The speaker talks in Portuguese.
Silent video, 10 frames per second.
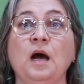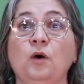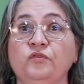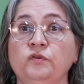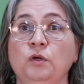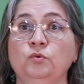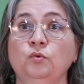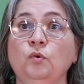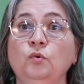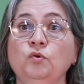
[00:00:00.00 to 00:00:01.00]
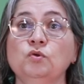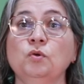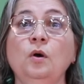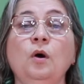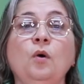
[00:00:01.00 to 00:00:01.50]
Ao final do curso,
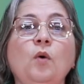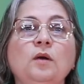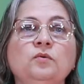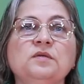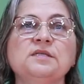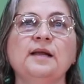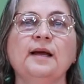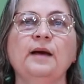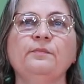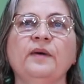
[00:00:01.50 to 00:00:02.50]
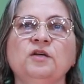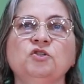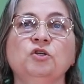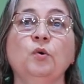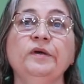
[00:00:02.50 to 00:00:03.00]
o aluno será capaz
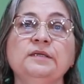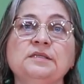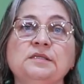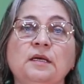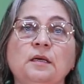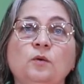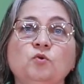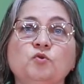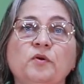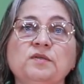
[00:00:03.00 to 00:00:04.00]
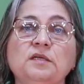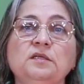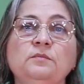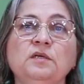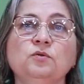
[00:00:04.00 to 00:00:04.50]
de conhecer os
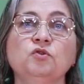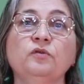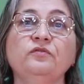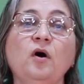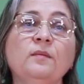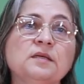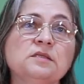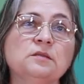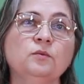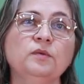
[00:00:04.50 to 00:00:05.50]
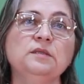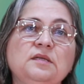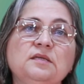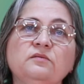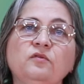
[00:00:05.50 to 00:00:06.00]
procedimentos de formação
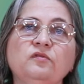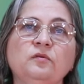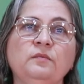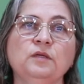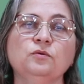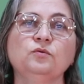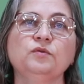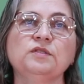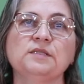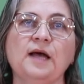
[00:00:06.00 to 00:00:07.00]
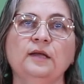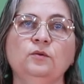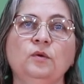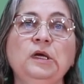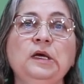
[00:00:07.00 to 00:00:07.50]
desenvolvimento do
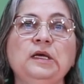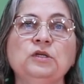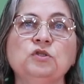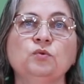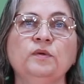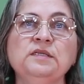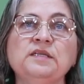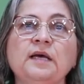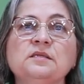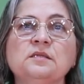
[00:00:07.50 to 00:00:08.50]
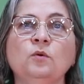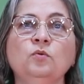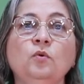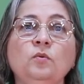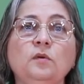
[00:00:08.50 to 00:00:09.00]
Estado em sua inserção
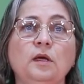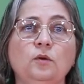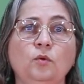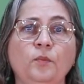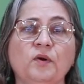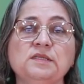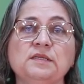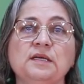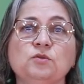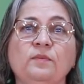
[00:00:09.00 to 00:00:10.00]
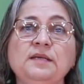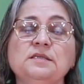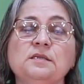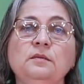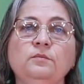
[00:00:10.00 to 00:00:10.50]
num, no processo
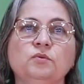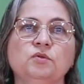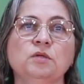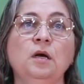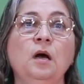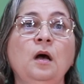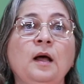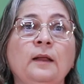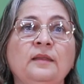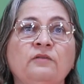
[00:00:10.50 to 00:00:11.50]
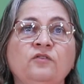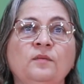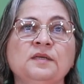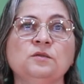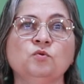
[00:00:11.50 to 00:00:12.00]
mais amplo da
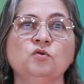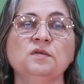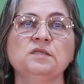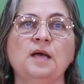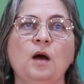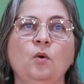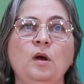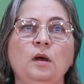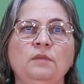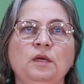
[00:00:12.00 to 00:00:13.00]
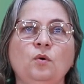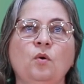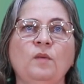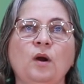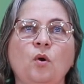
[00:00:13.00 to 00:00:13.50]
formação social, bem
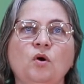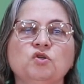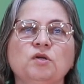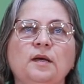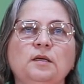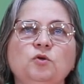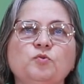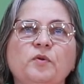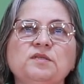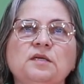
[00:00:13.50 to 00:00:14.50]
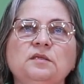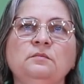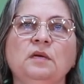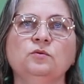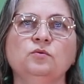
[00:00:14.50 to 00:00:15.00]
como a lógica e os
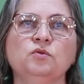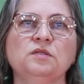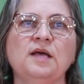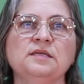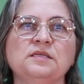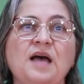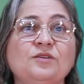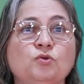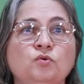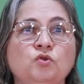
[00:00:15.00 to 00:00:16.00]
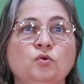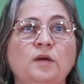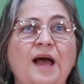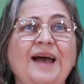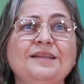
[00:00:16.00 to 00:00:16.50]
procedimentos das ações
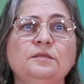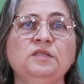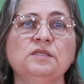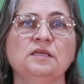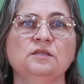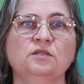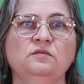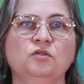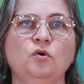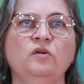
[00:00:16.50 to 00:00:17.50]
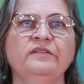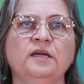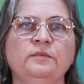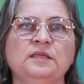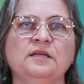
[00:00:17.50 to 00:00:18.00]
administrativas
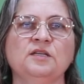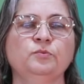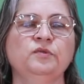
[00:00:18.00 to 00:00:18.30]
governamentais